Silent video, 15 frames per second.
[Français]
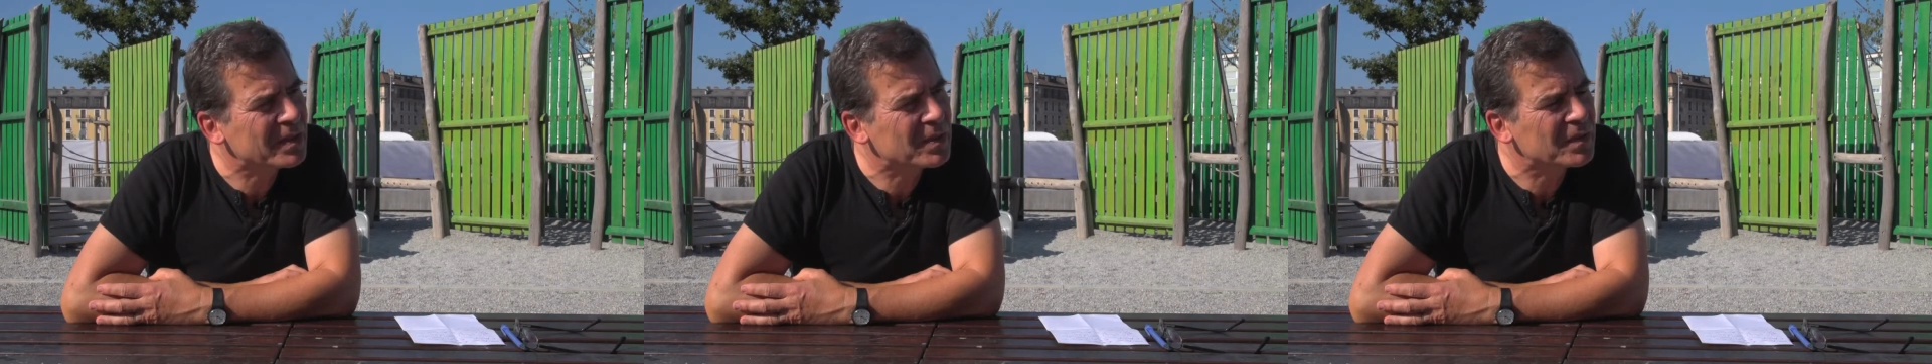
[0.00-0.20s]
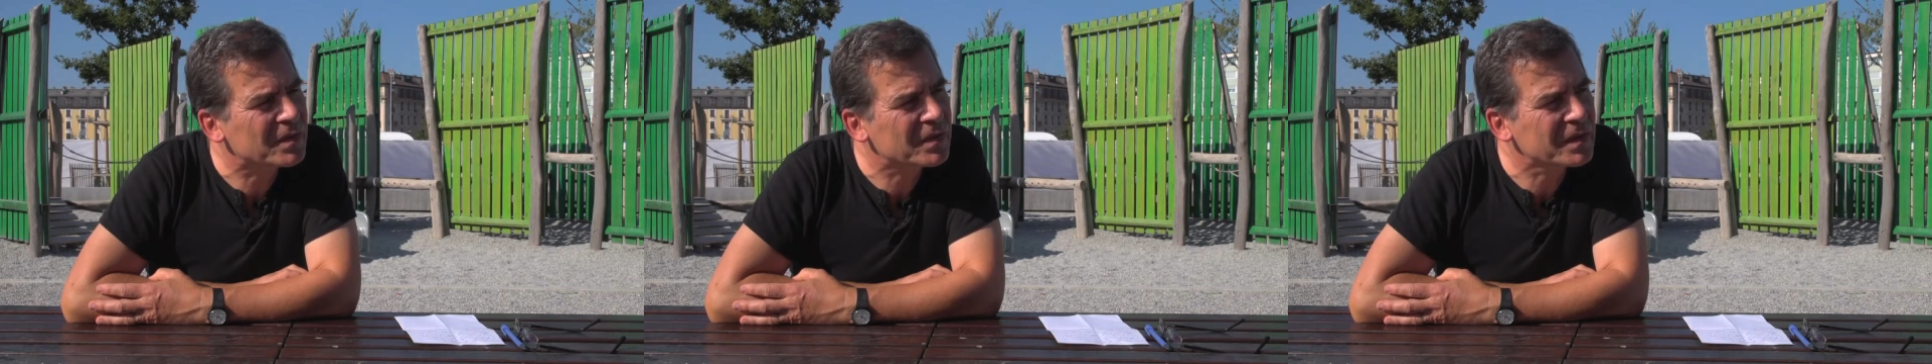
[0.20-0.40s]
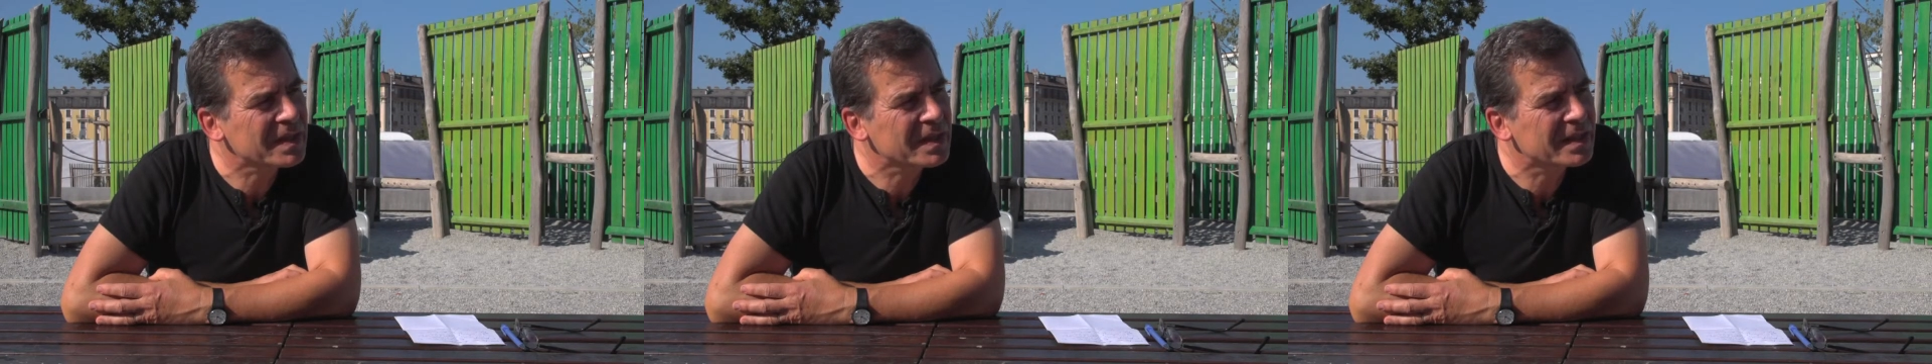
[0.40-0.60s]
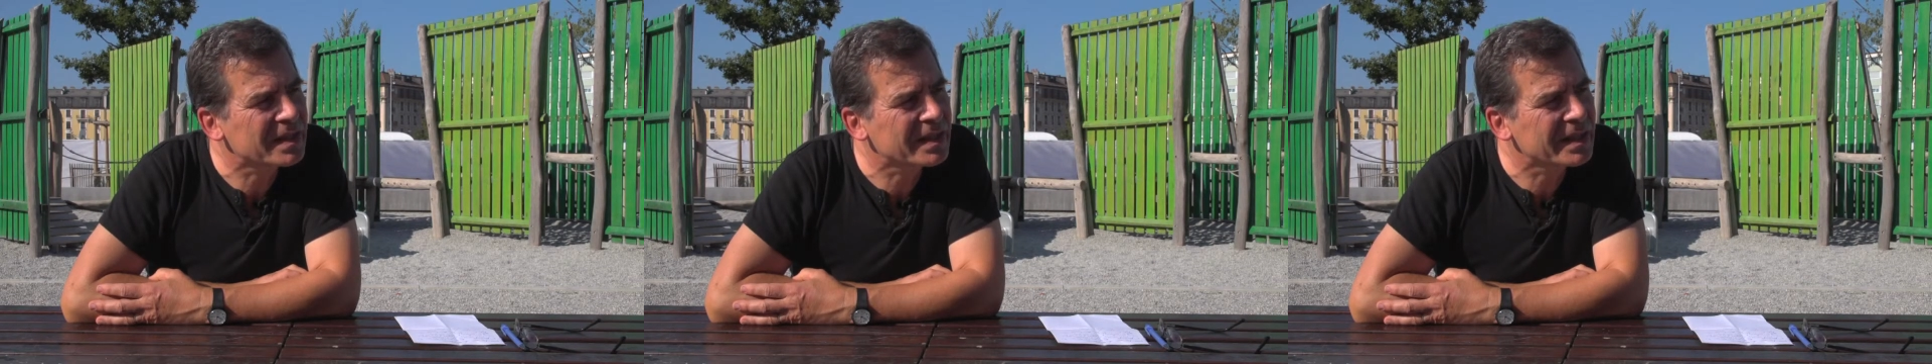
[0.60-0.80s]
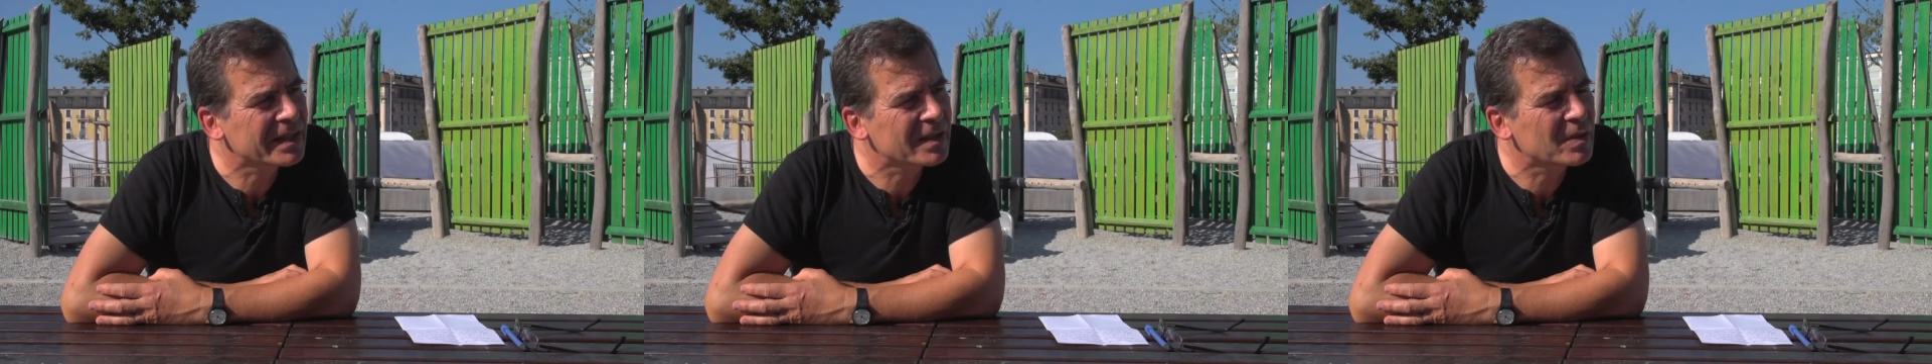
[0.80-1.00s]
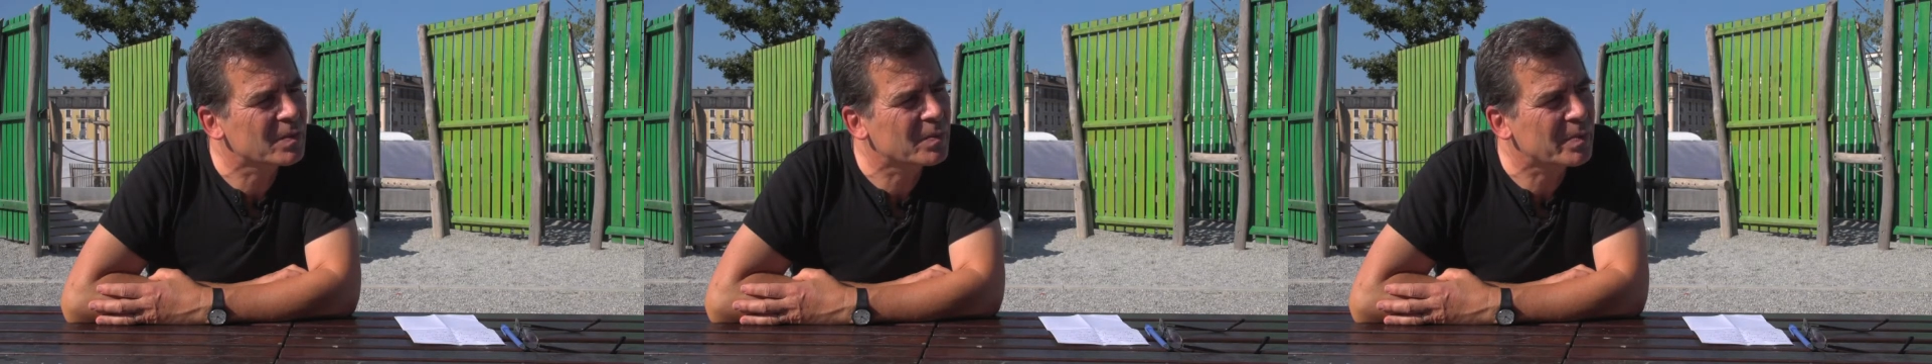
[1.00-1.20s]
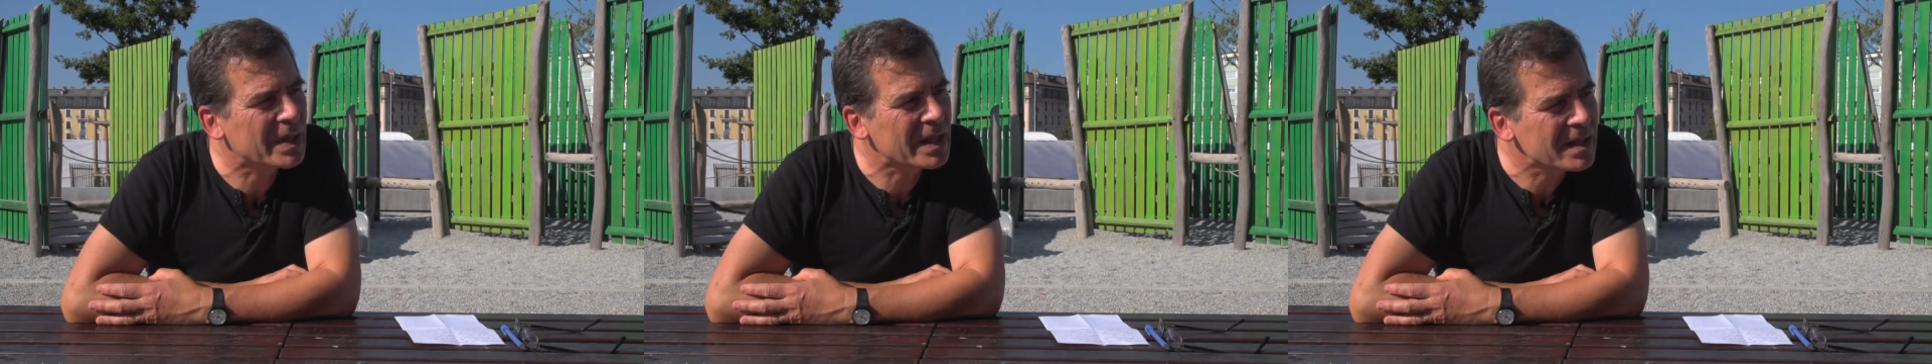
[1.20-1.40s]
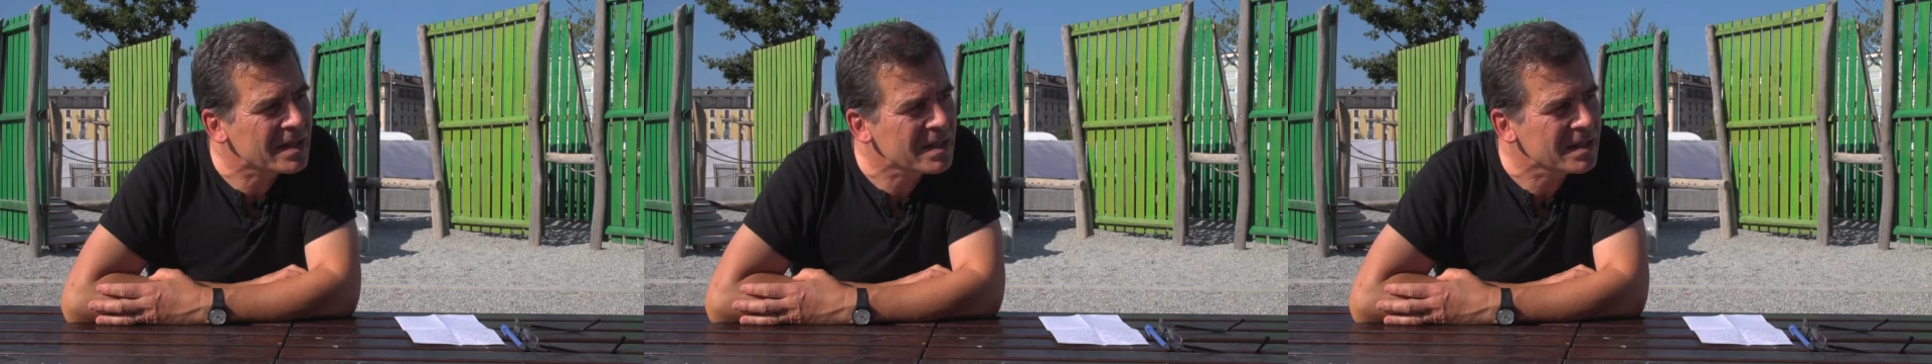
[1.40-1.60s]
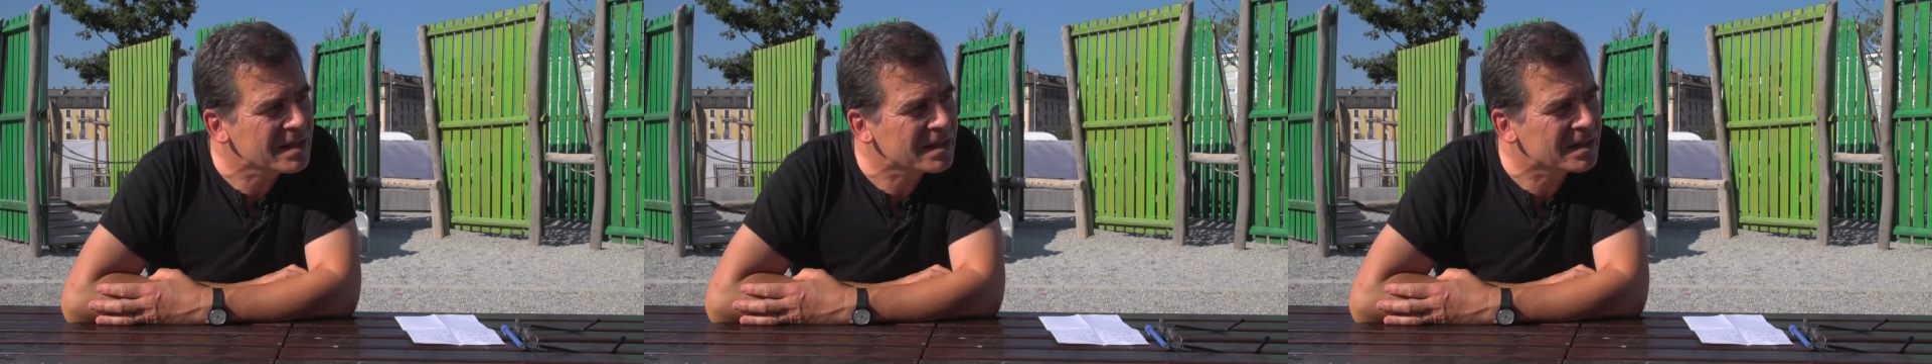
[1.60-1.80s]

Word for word: de vide et de plein